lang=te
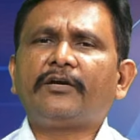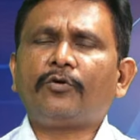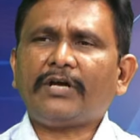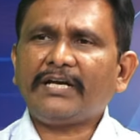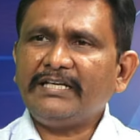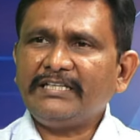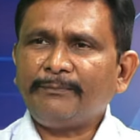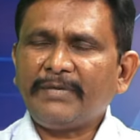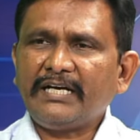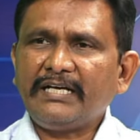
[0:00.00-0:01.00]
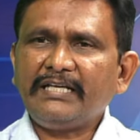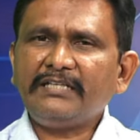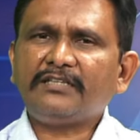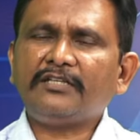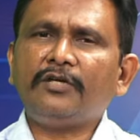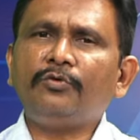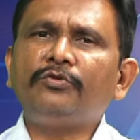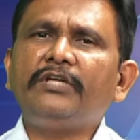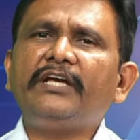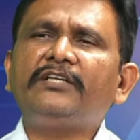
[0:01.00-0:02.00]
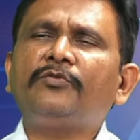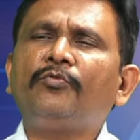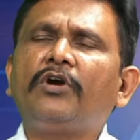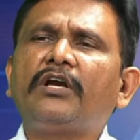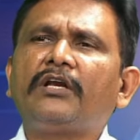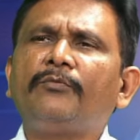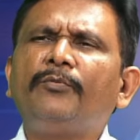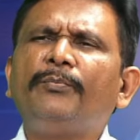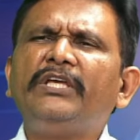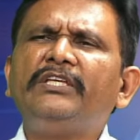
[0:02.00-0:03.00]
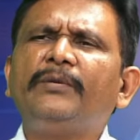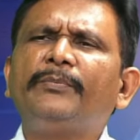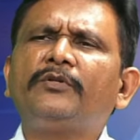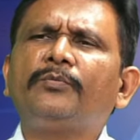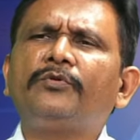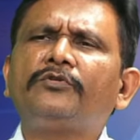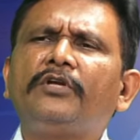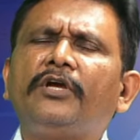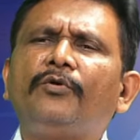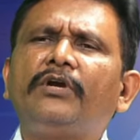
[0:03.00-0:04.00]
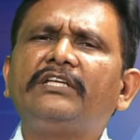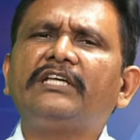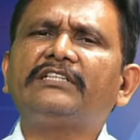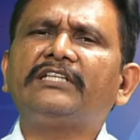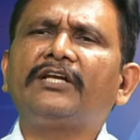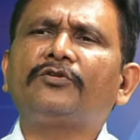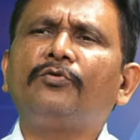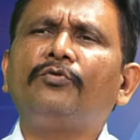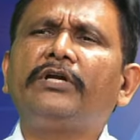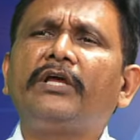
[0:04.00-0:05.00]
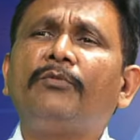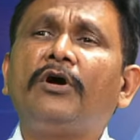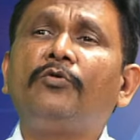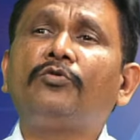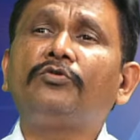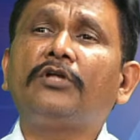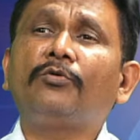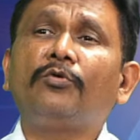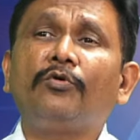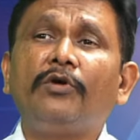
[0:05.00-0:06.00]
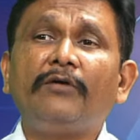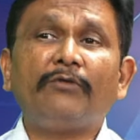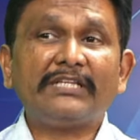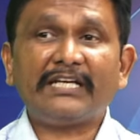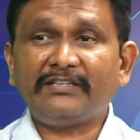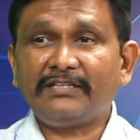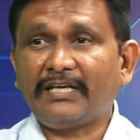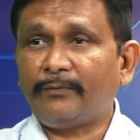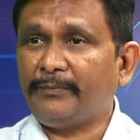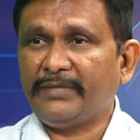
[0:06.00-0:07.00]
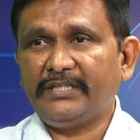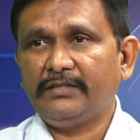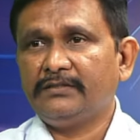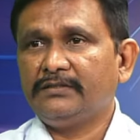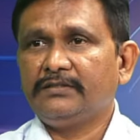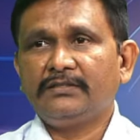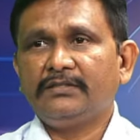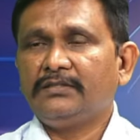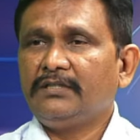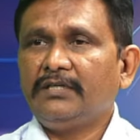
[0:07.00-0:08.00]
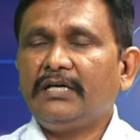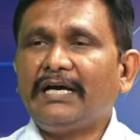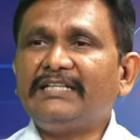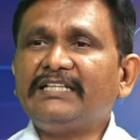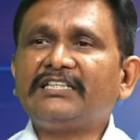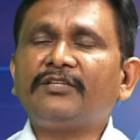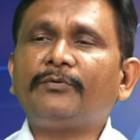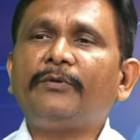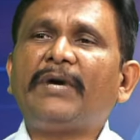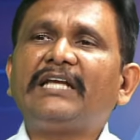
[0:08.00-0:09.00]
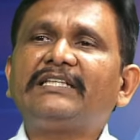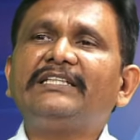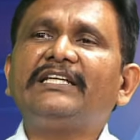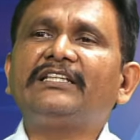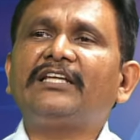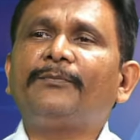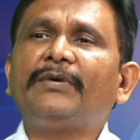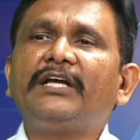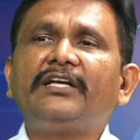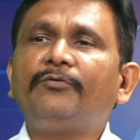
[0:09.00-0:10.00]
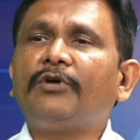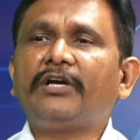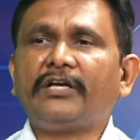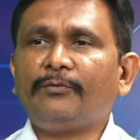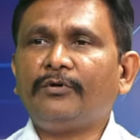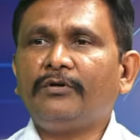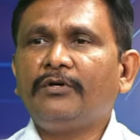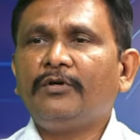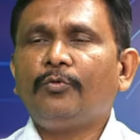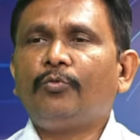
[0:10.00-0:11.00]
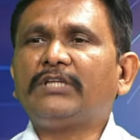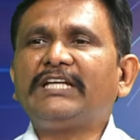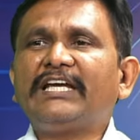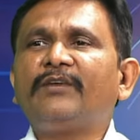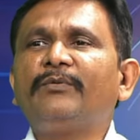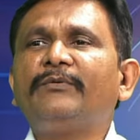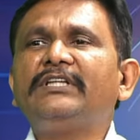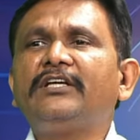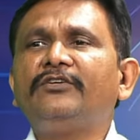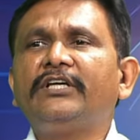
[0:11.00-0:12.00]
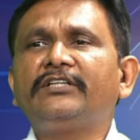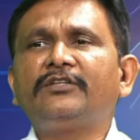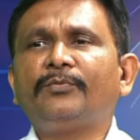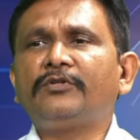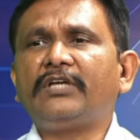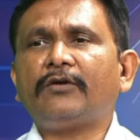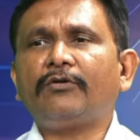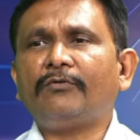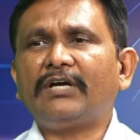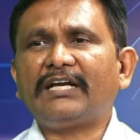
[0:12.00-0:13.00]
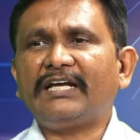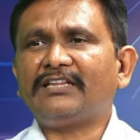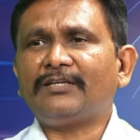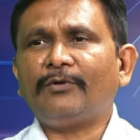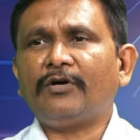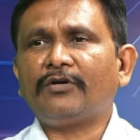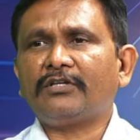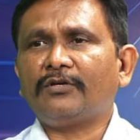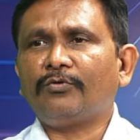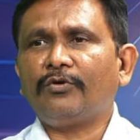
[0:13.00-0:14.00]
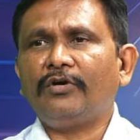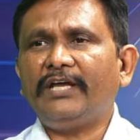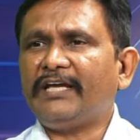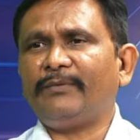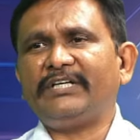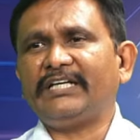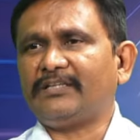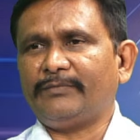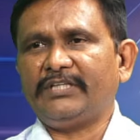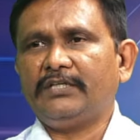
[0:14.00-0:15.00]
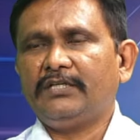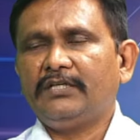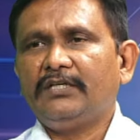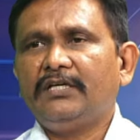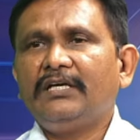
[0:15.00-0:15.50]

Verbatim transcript: ఒక రకంగా చెప్పాలంటే తెలుగుదేశం ఓటర్ ఏమో బీజేపీతో పొత్తు లేకుండా జనసేనతో ఉంటే బాగుంటుంది అనుకున్న వాళ్ళే వందకి ఎనభై మంది అవును అదే సందర్భంలో భారతీయ జనతా పార్టీ ఓటర్ ఏమో వందకి ఎనభై మంది తెలుగుదేశంతో పొత్తు లేకుండా ఒంటరికి వెళ్తే బాగుంటుంది అనుకున్న వాళ్ళే ఎనభై శాతం అవును